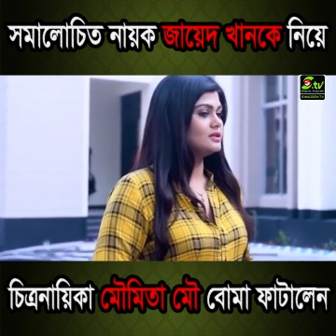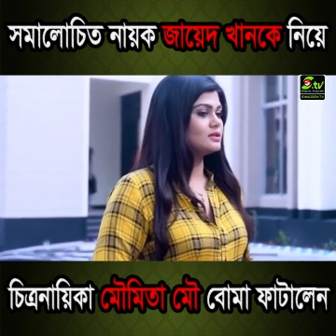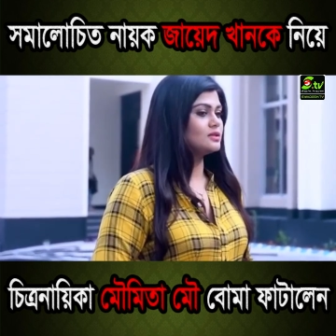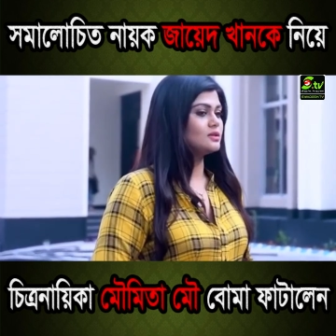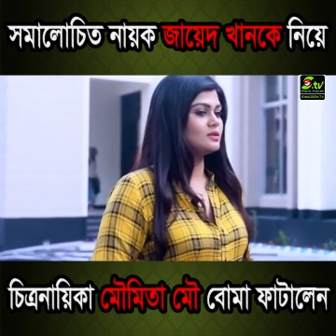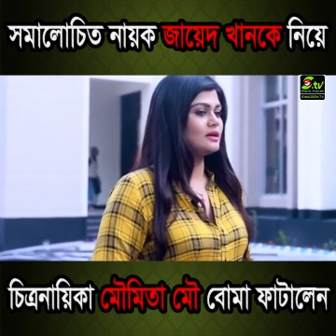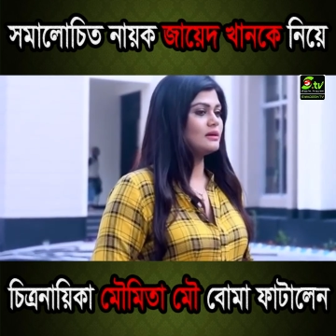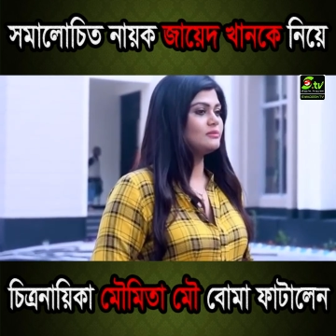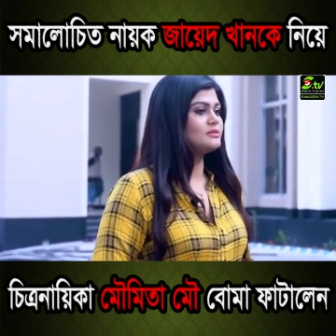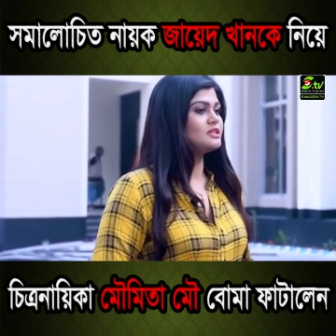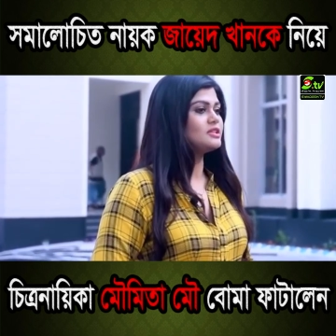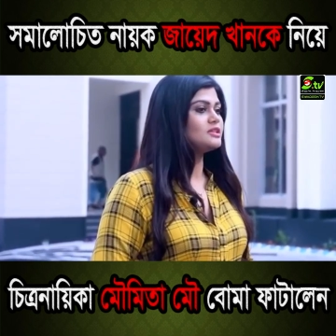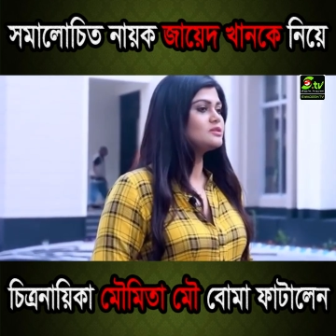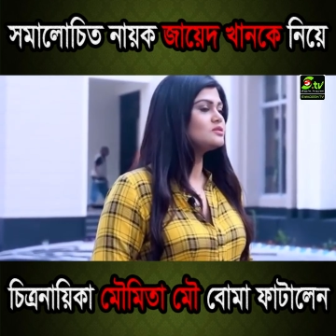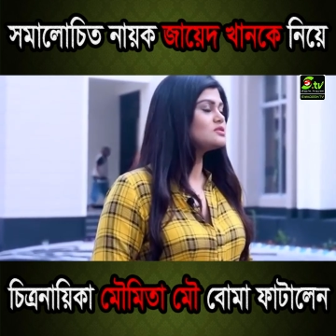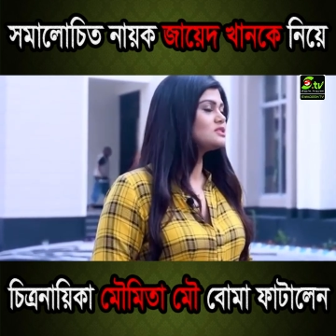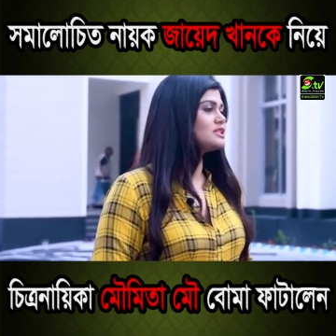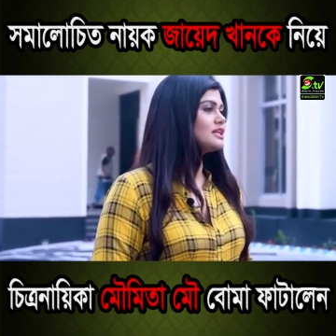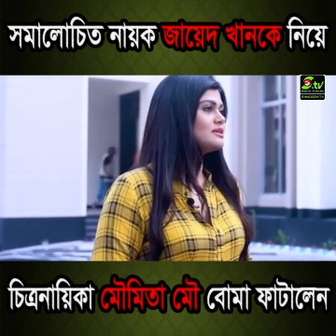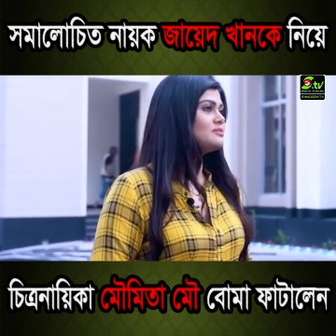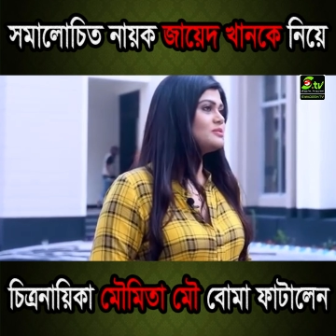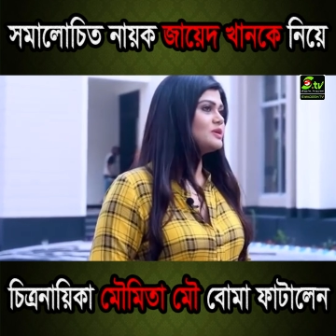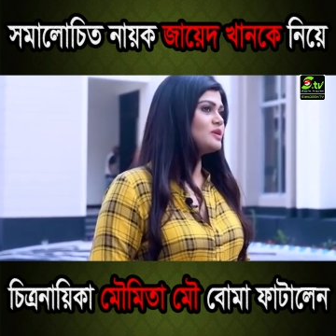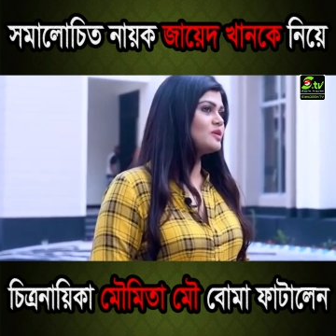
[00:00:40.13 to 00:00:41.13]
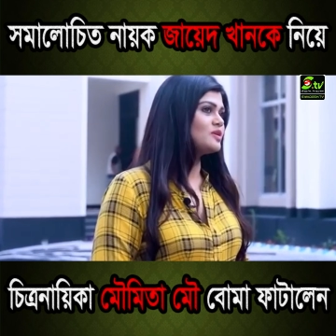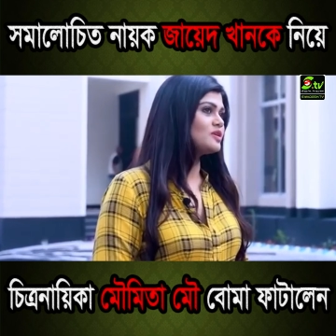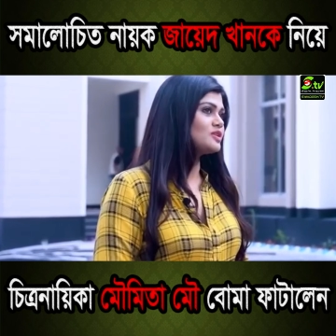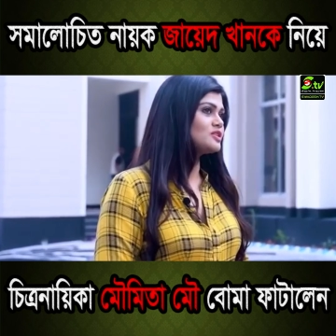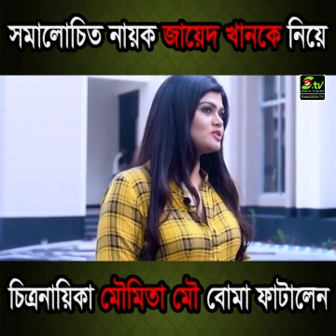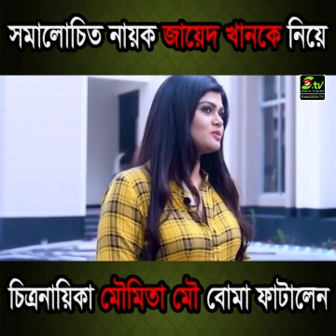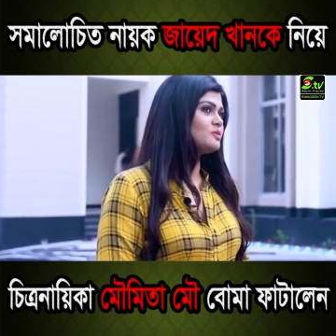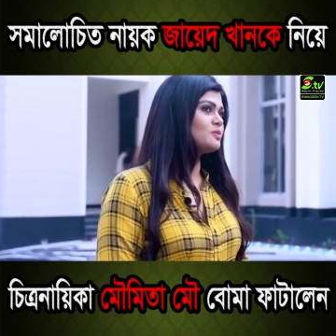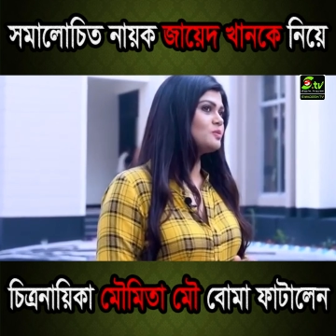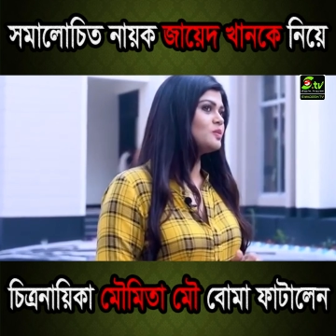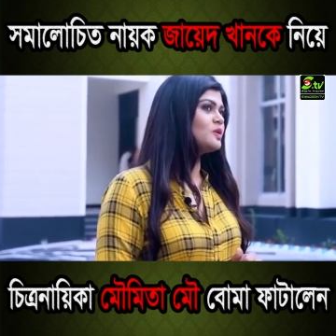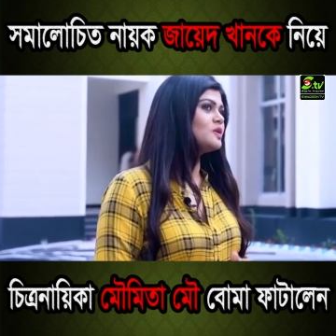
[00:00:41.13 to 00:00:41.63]
তো আমি কিন্তু জাহিদ ভাইকে
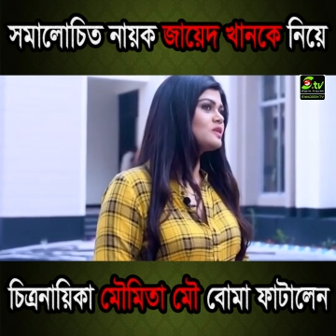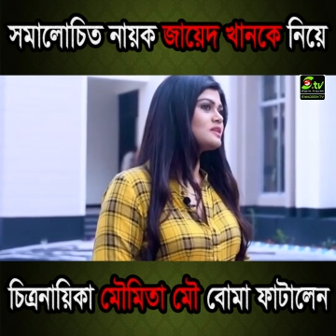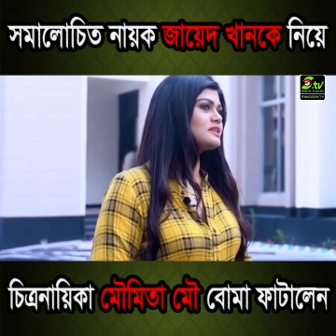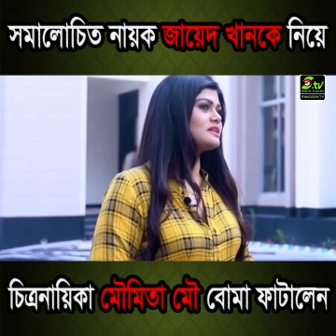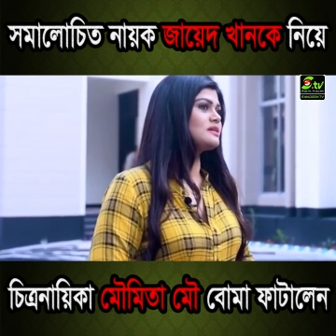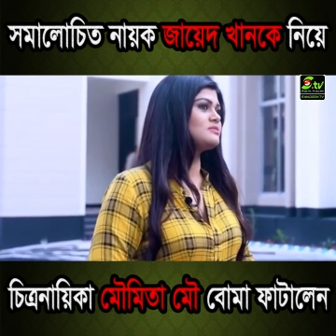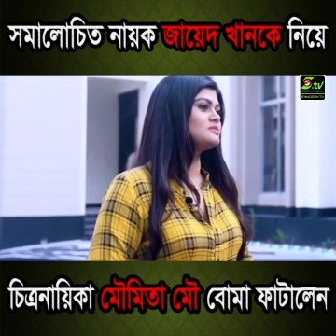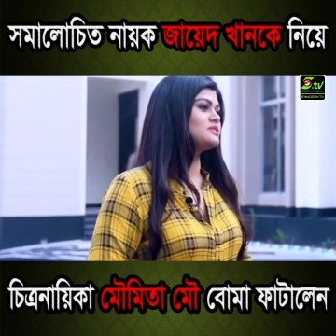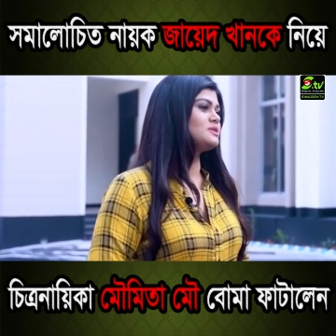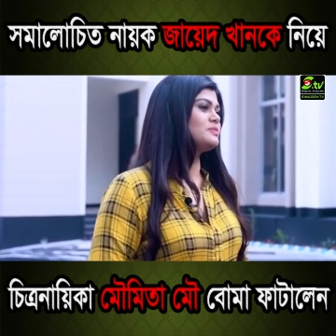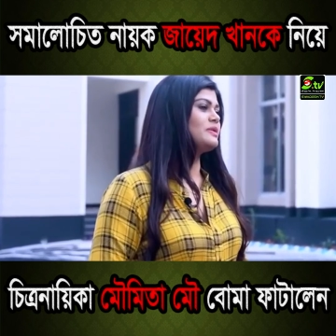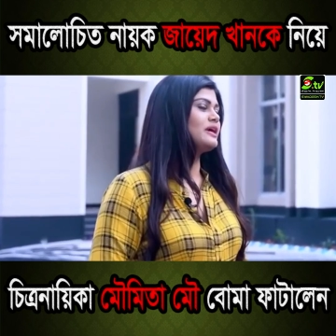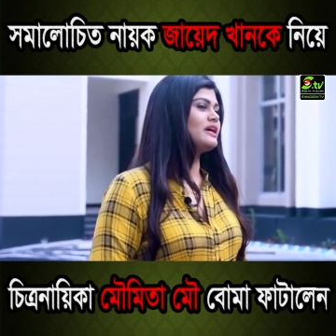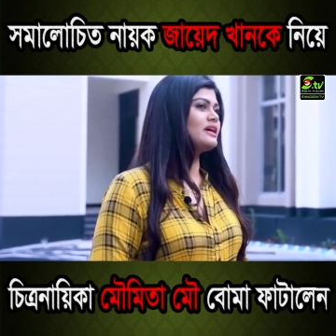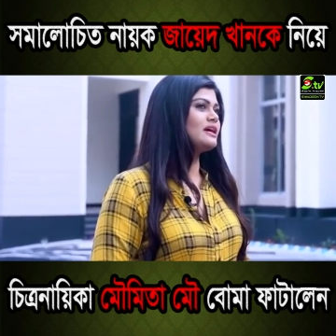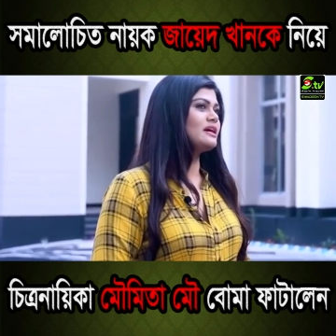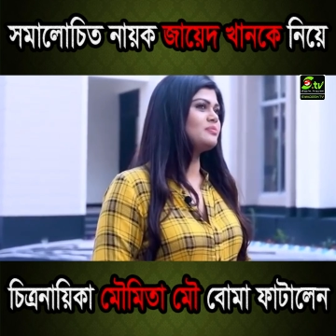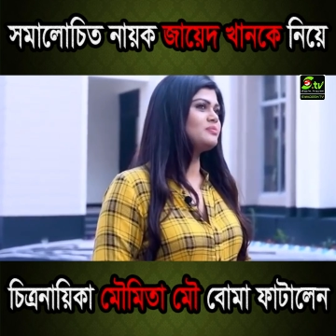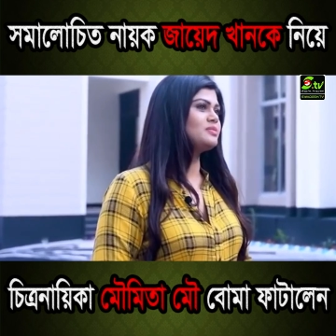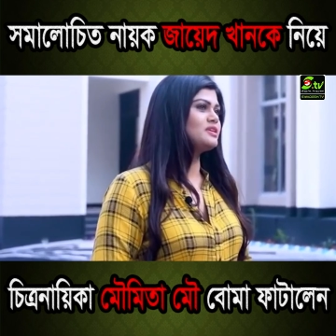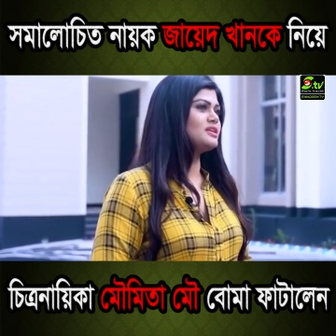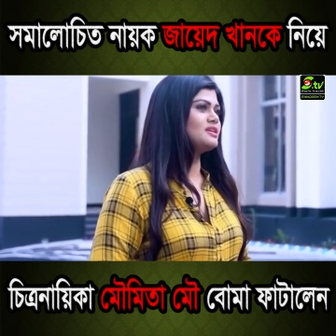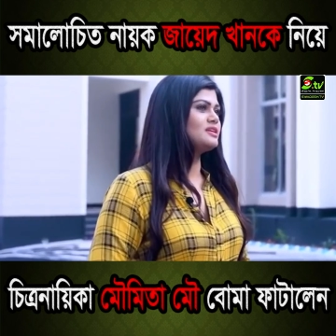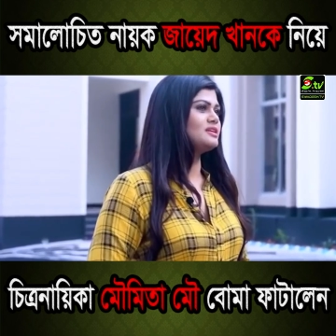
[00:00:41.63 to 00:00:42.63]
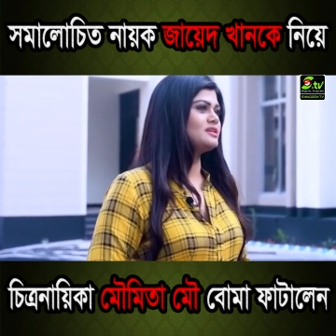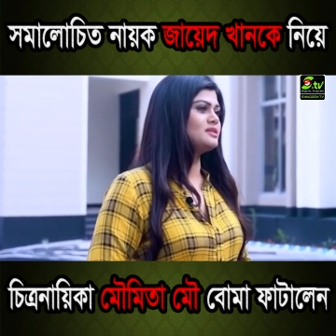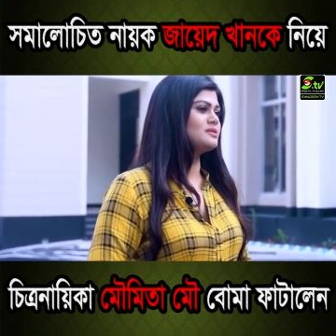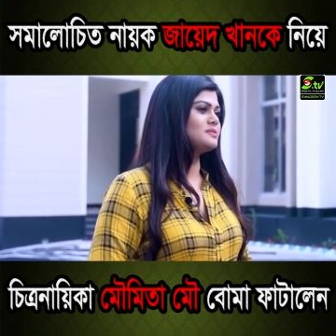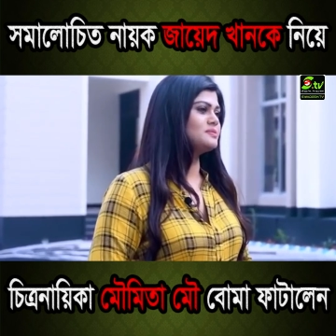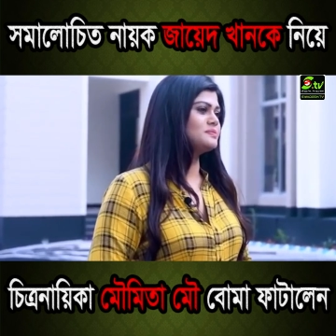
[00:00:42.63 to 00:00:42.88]
অনেক সময় বলতাম যে ভাই আপনি